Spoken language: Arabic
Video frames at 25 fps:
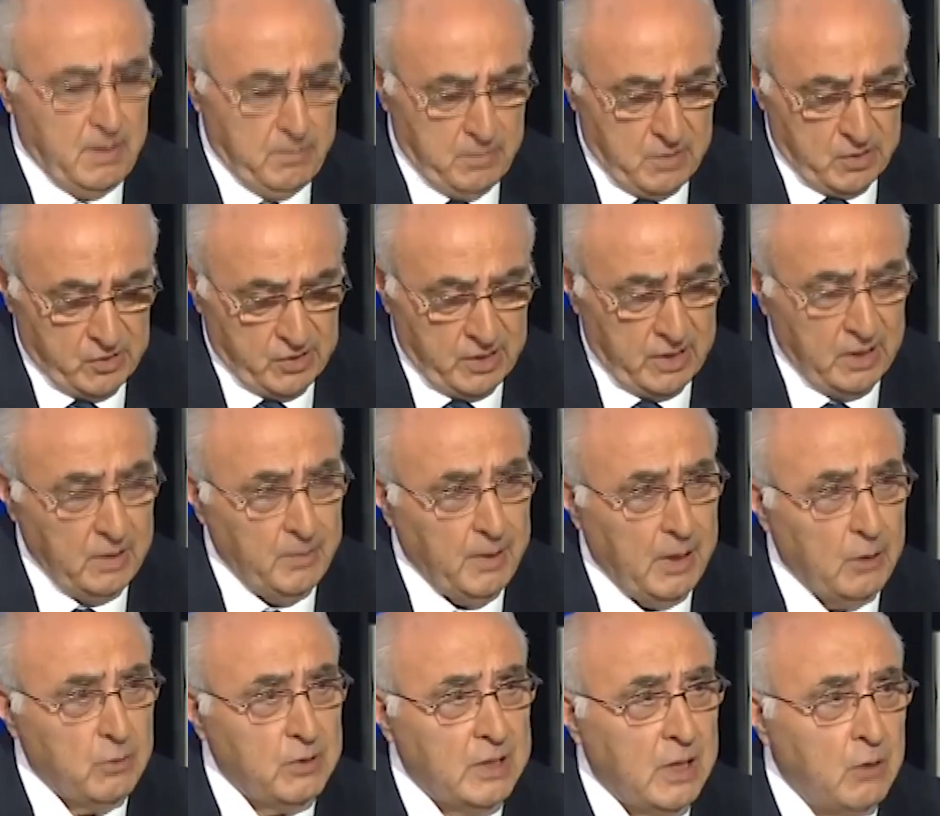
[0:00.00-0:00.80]
ميشيل
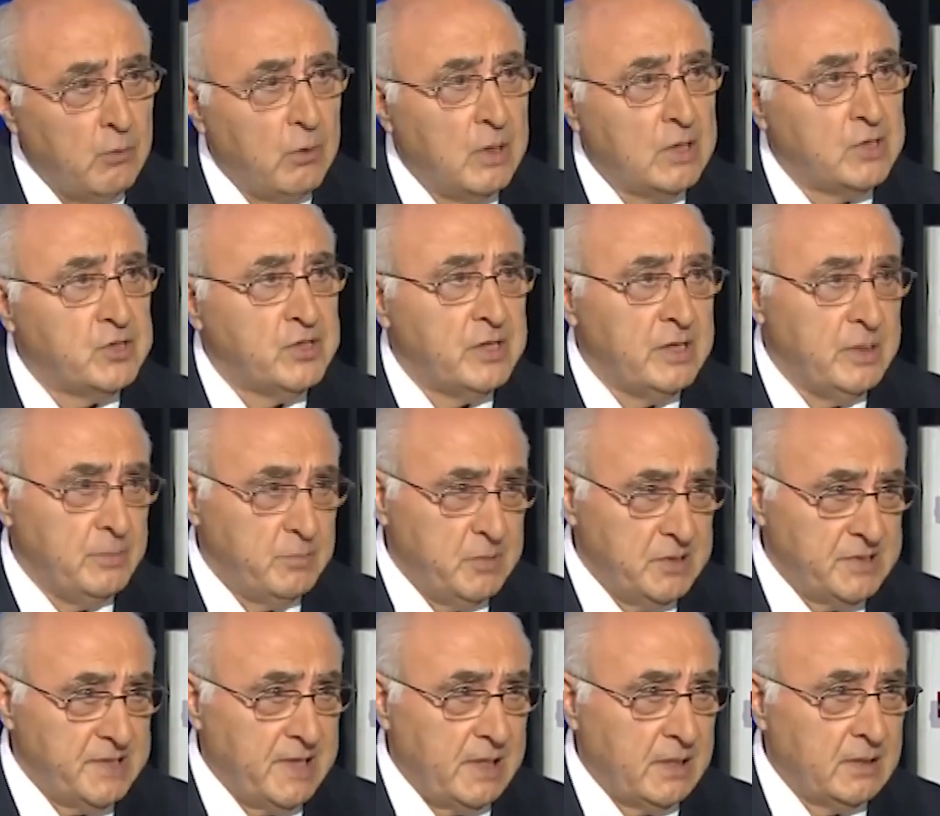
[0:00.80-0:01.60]
معوض اول شيء
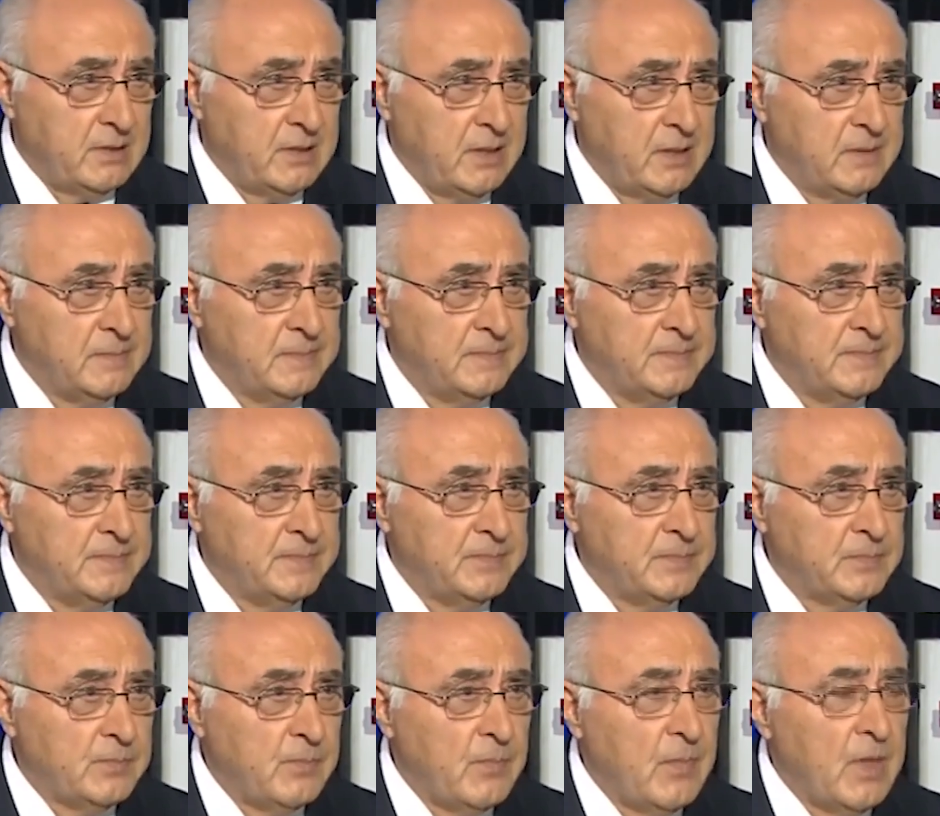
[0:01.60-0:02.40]
ابن صغرتا
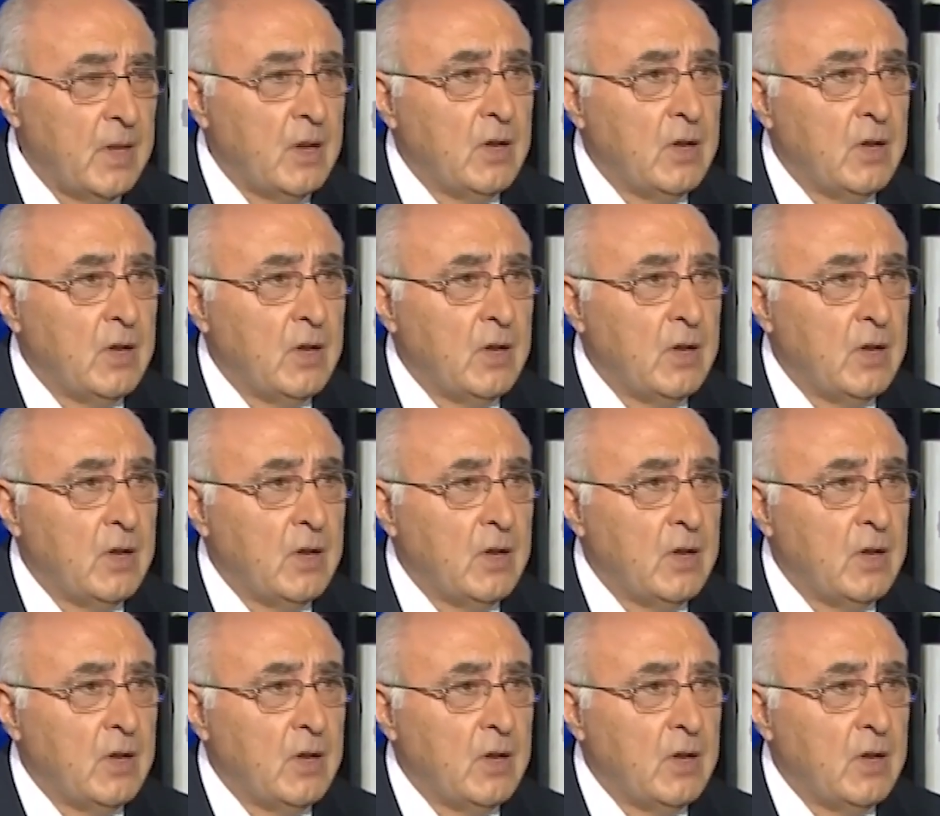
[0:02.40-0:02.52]
نعم